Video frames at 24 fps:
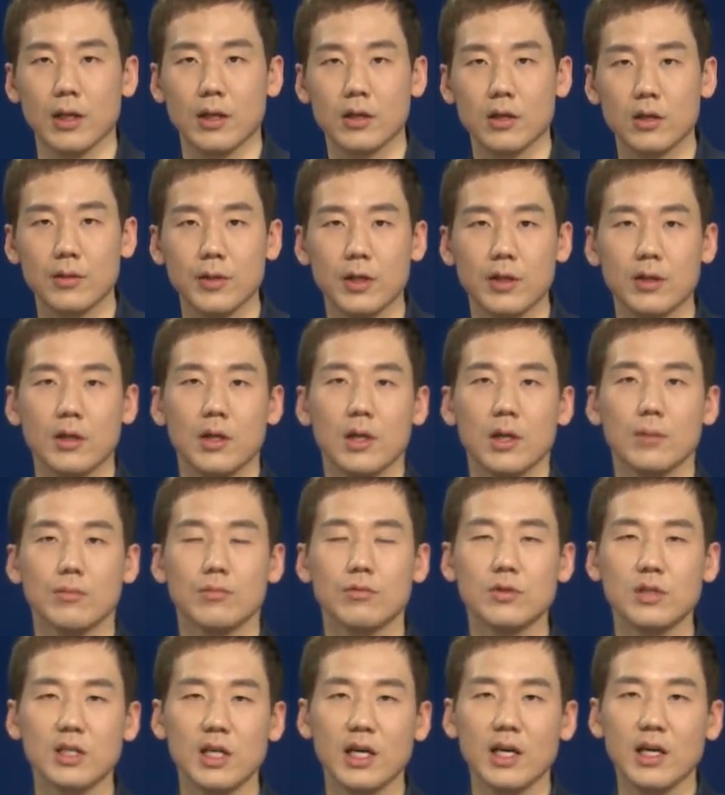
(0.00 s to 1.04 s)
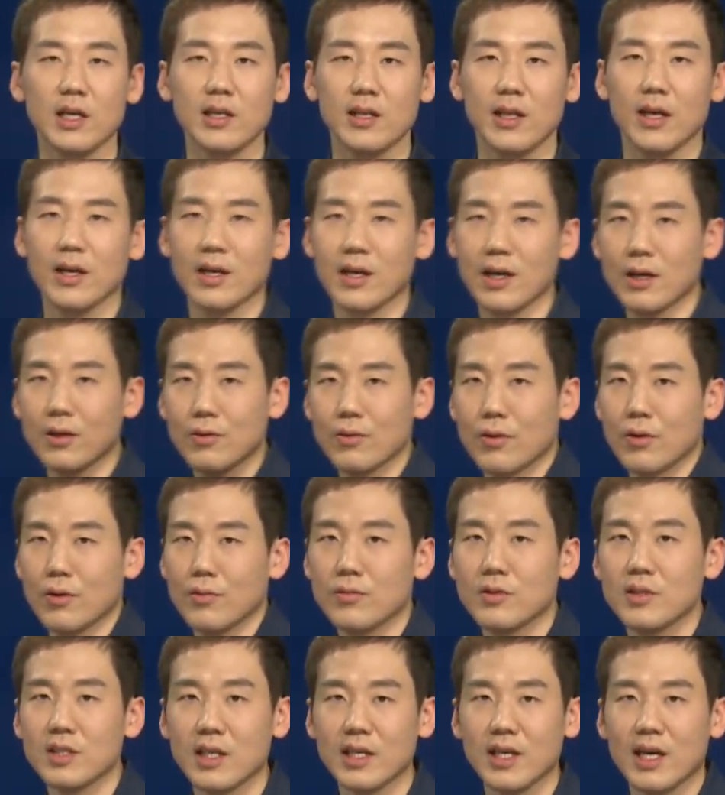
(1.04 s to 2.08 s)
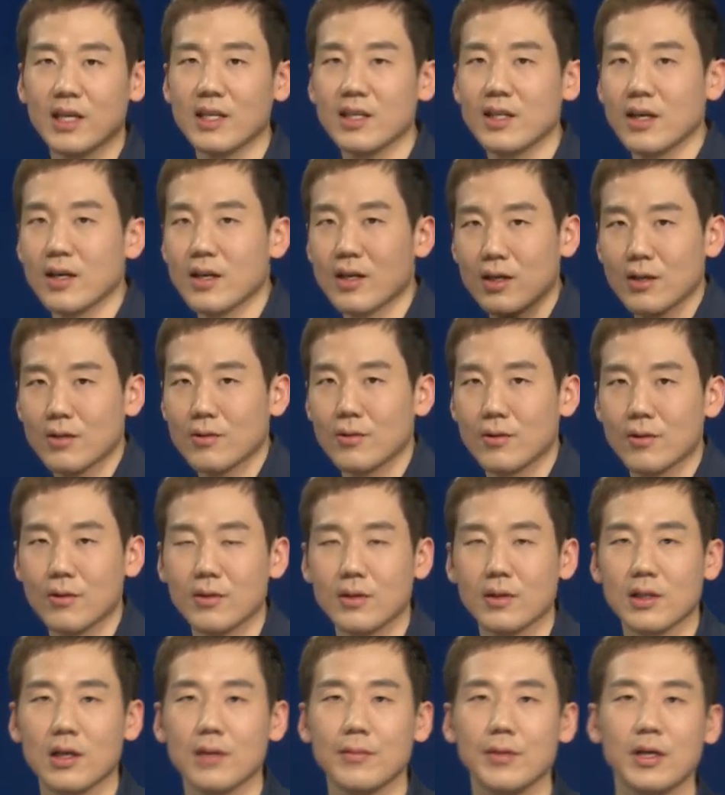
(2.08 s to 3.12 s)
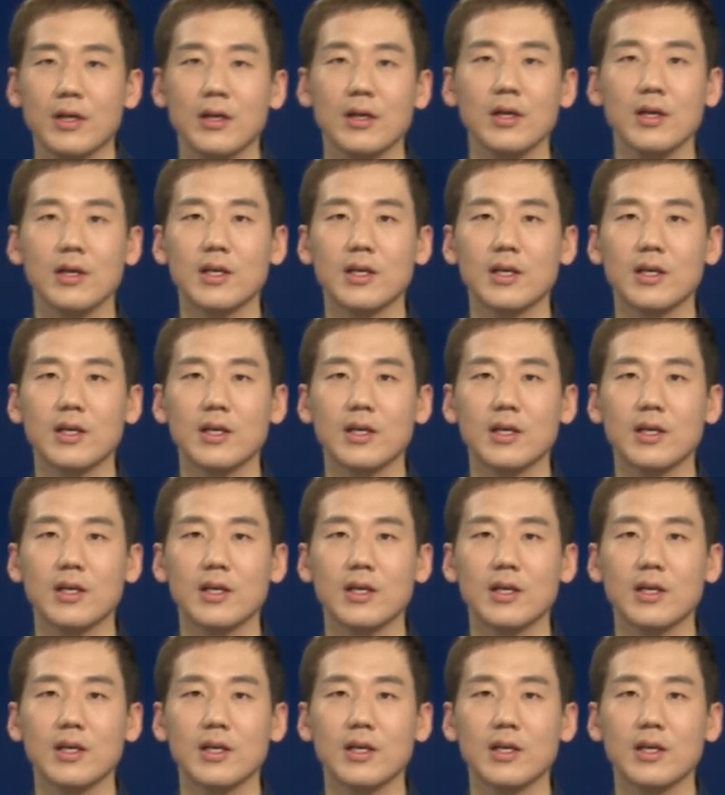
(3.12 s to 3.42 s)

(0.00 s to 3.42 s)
그러면 문장이 아닌 애 까고 문장이 아닌 애 까고 그 다음에